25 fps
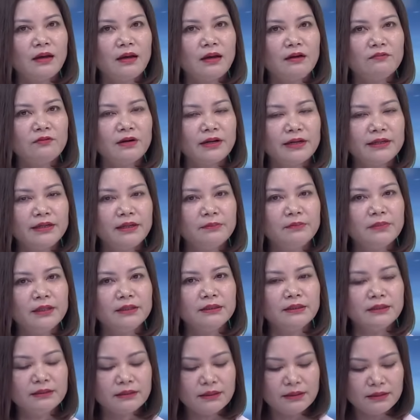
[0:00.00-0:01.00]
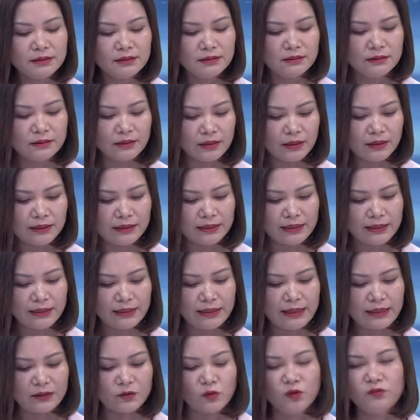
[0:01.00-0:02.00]
À, và cái điểm mới thứ tư nữa đấy
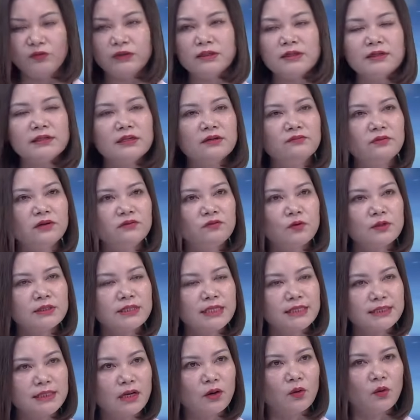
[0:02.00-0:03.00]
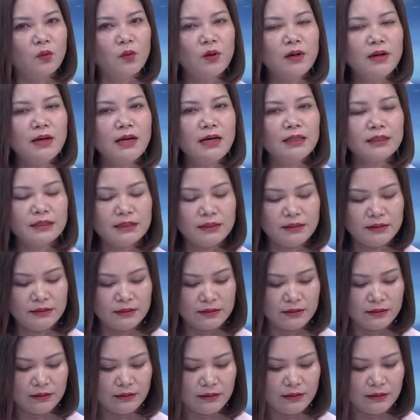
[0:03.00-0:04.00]
là đối với thương nhân phân phối xăng dầu
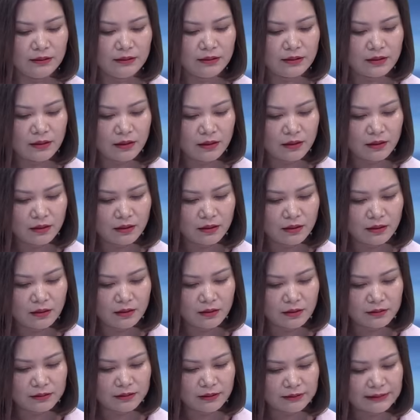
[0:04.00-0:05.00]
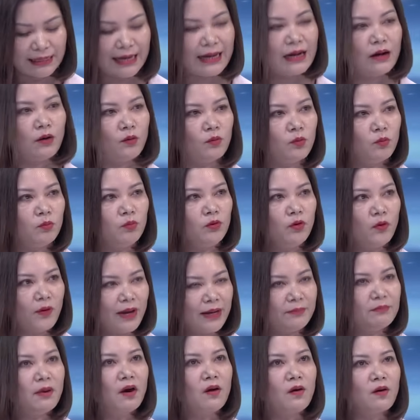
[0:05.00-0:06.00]
thì dự thảo cũng
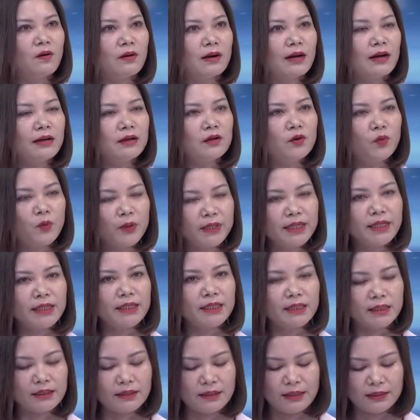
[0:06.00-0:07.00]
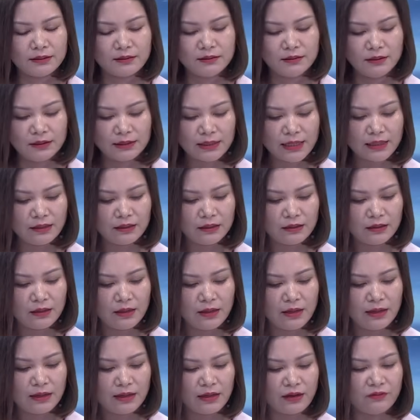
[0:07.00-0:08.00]
loại bỏ các cái quy định là thương nhân
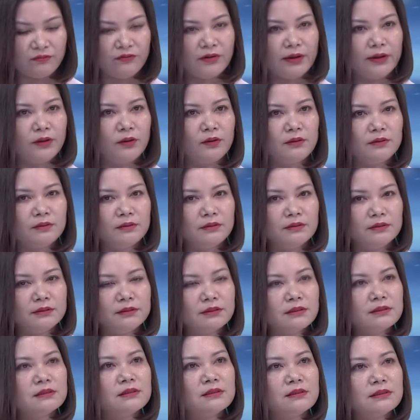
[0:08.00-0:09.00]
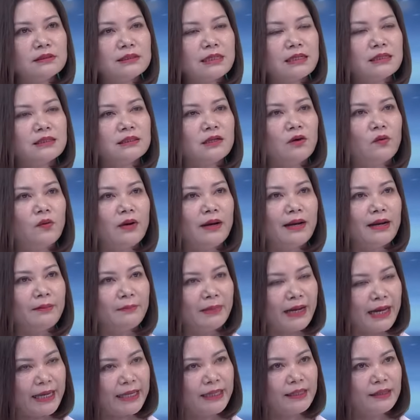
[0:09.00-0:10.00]
là phải dự trữ xăng dầu là
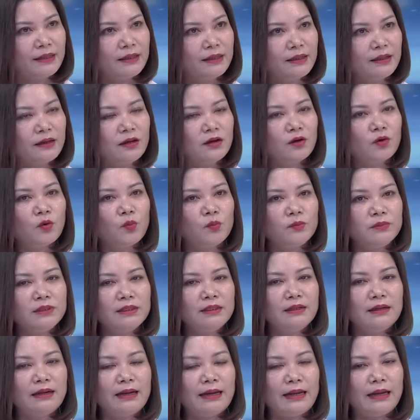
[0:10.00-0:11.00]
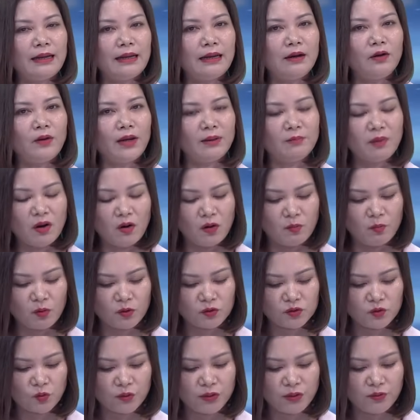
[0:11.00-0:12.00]
năm ngày, cũng như là loại bỏ
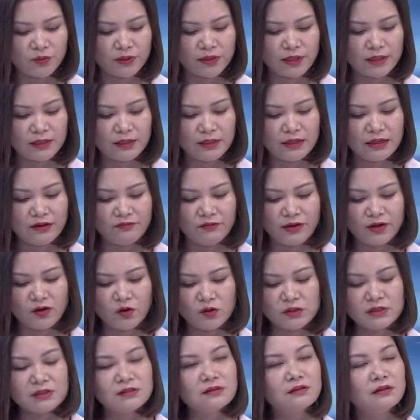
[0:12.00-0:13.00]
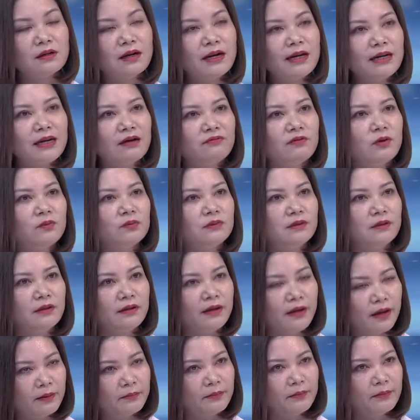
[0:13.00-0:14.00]
một số điều kiện như là về kho chứa hay là phòng thử
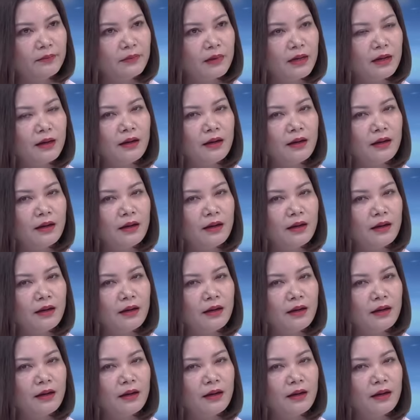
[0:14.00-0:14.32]
nghiệm.